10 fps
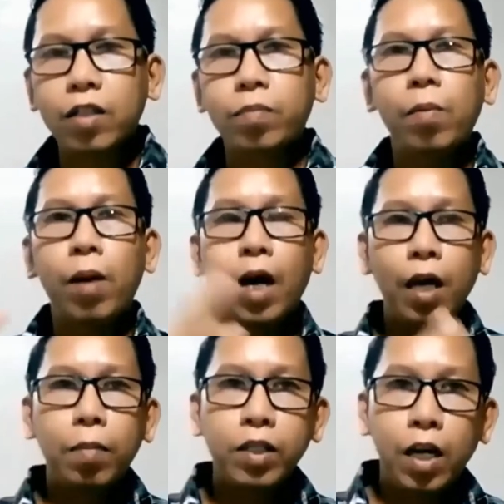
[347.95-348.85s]
may
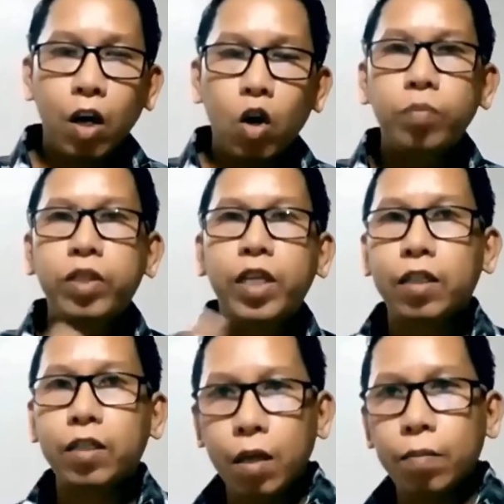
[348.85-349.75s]
magkakaiba silang
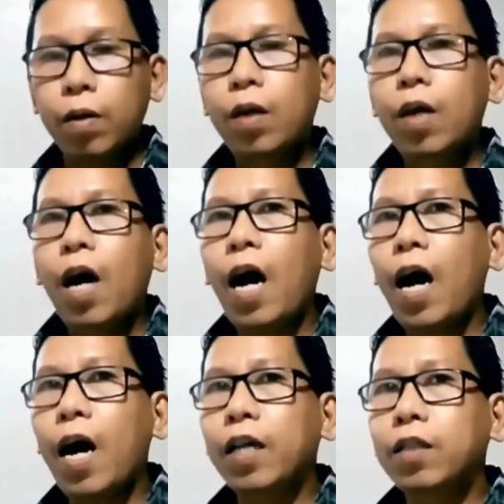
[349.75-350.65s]
objective,
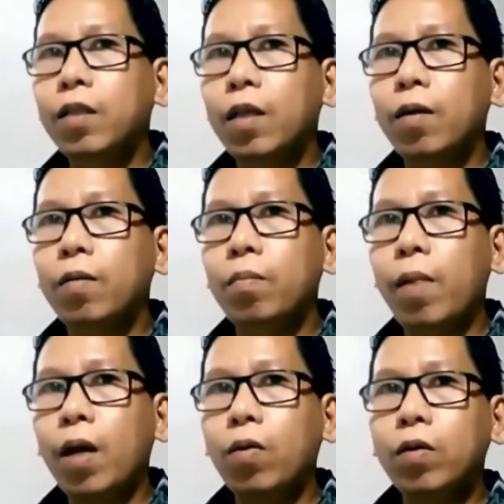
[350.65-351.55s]
at
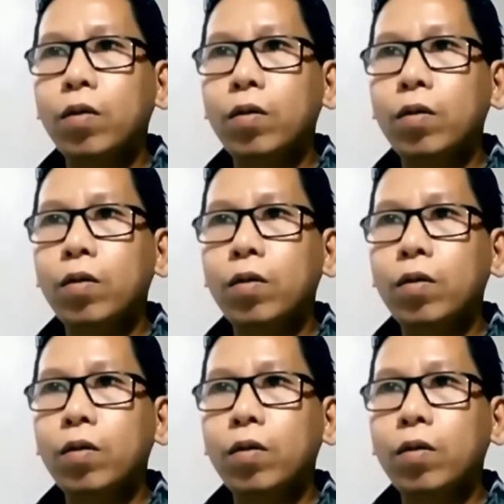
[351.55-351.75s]
merong